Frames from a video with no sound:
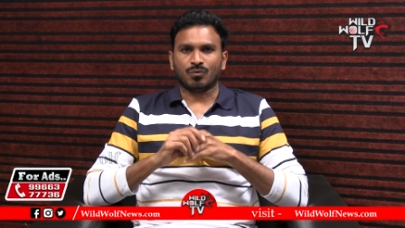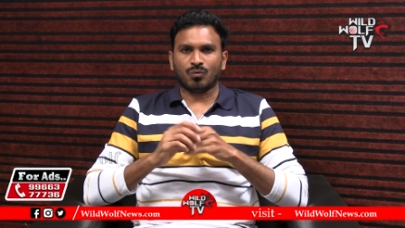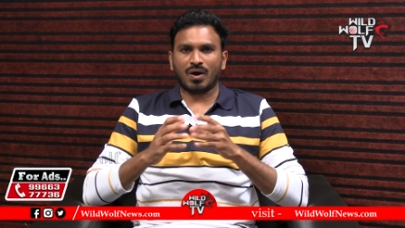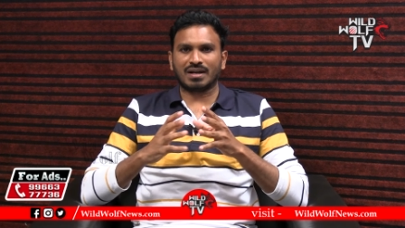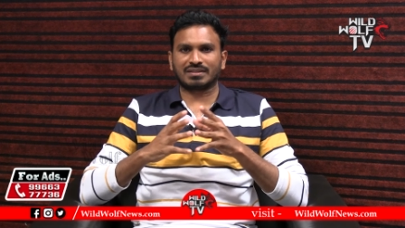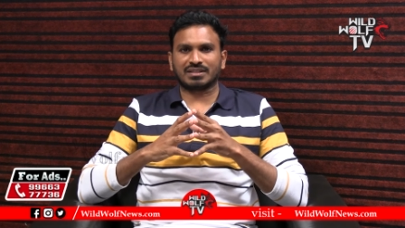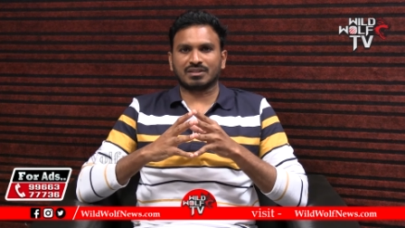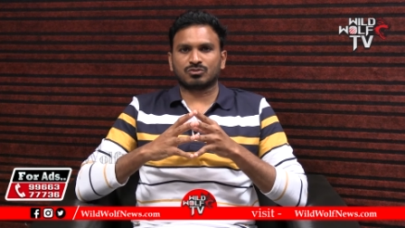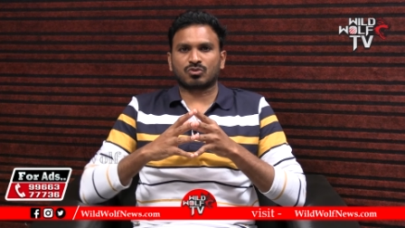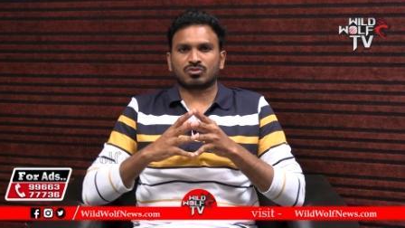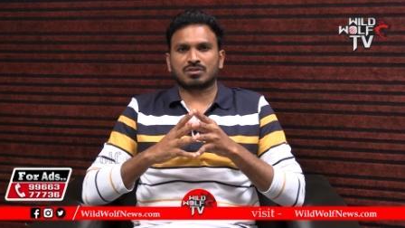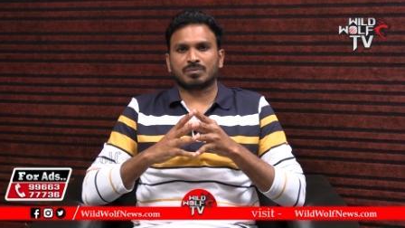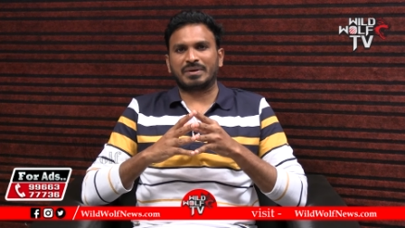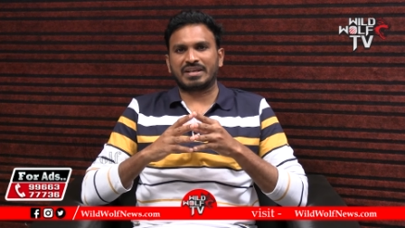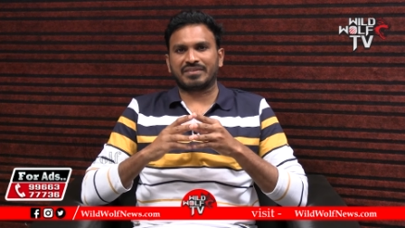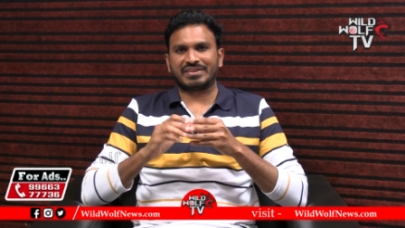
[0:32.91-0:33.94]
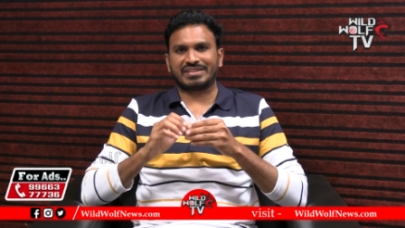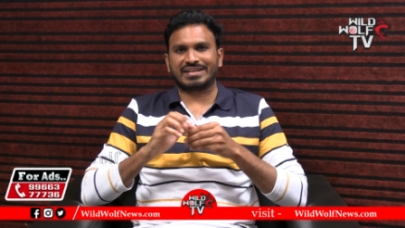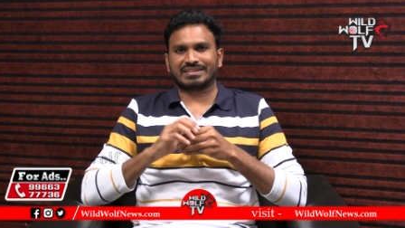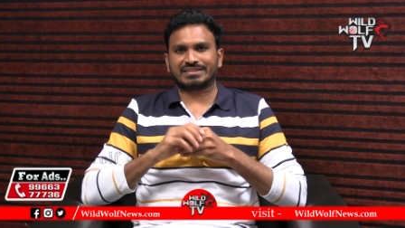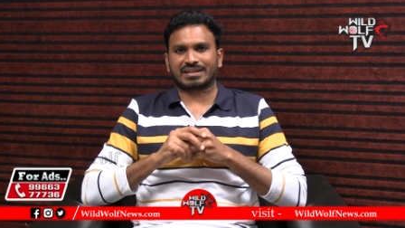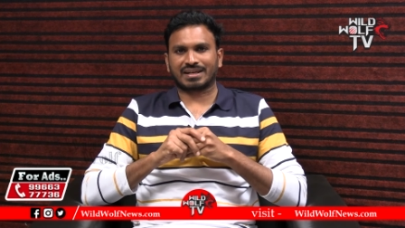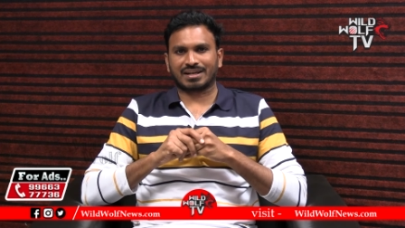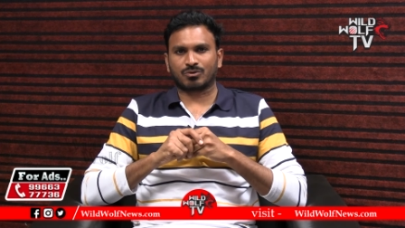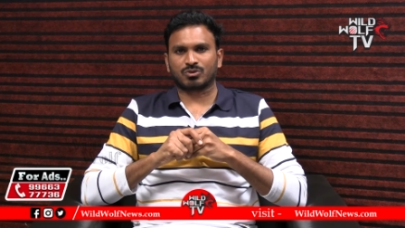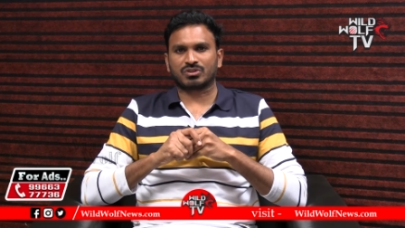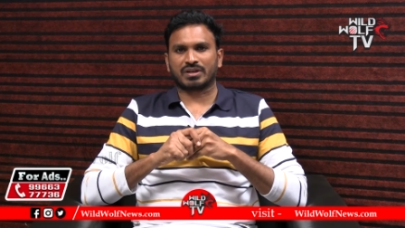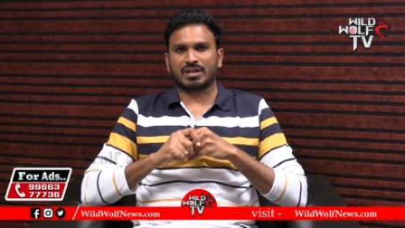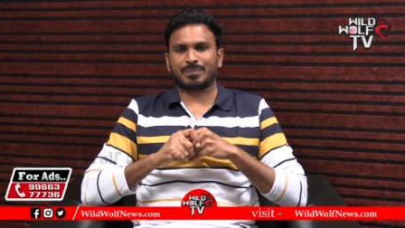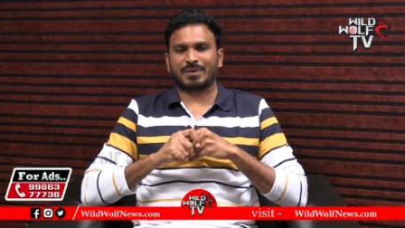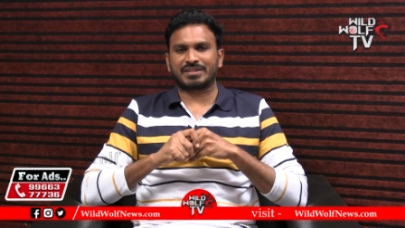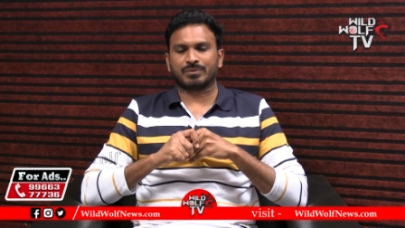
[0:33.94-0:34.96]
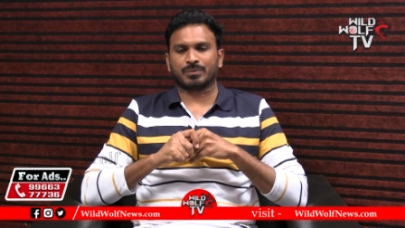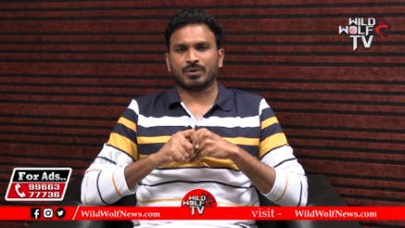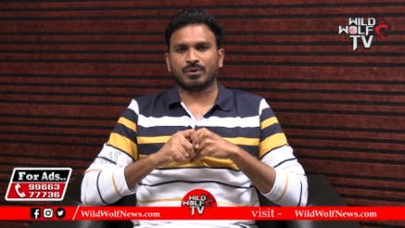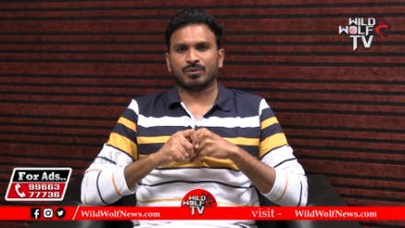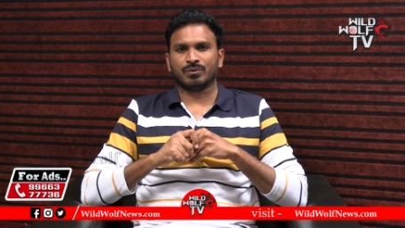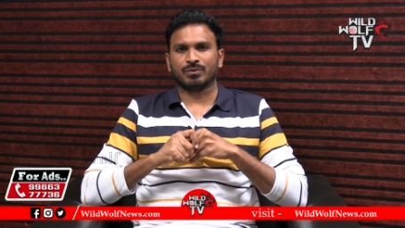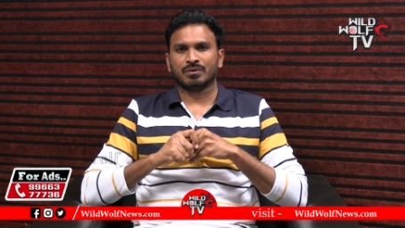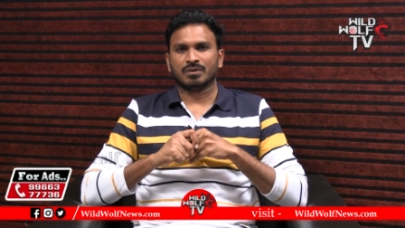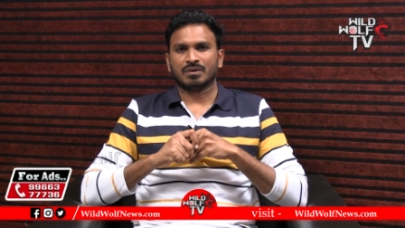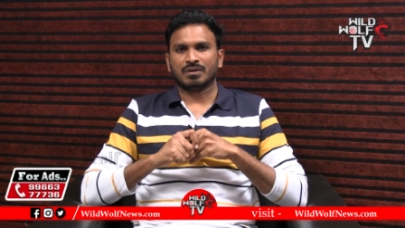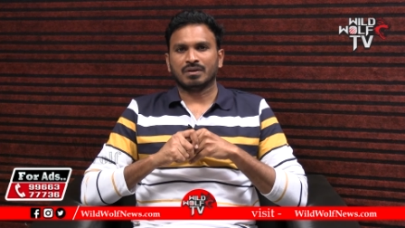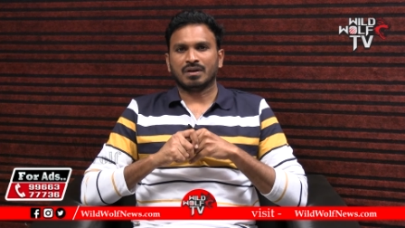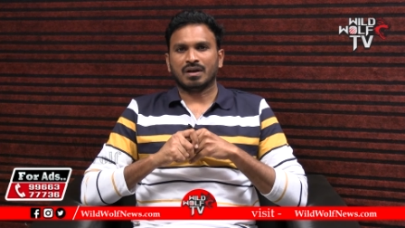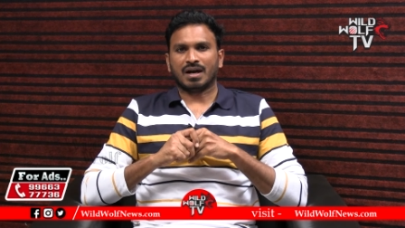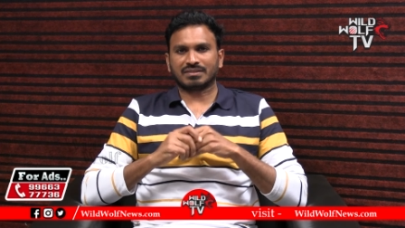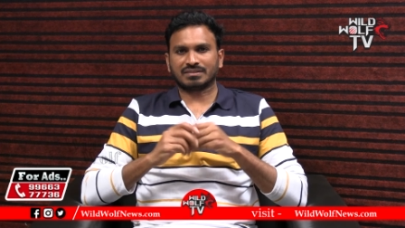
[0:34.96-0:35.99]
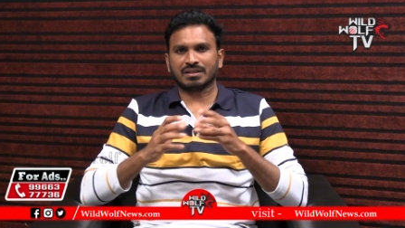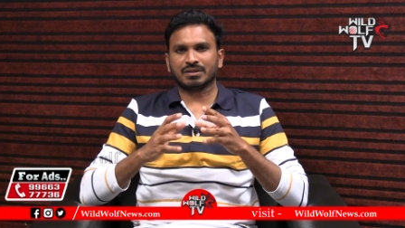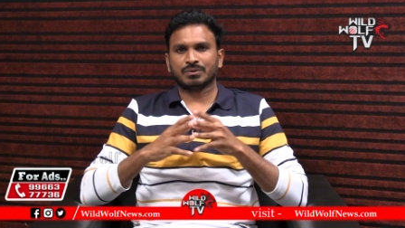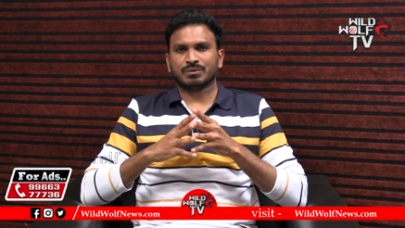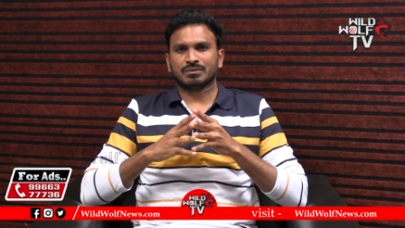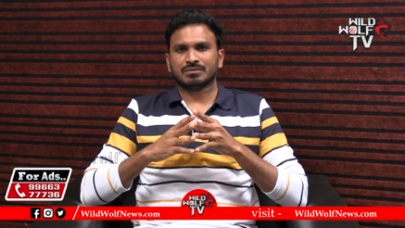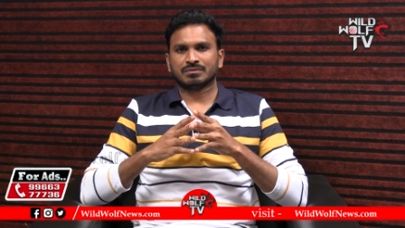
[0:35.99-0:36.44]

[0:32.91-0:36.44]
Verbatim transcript: వార్తలు సోషల్ మీడియా వేదికగా చక్కర్లు కొడుతున్న నేపథ్యంలో అసలు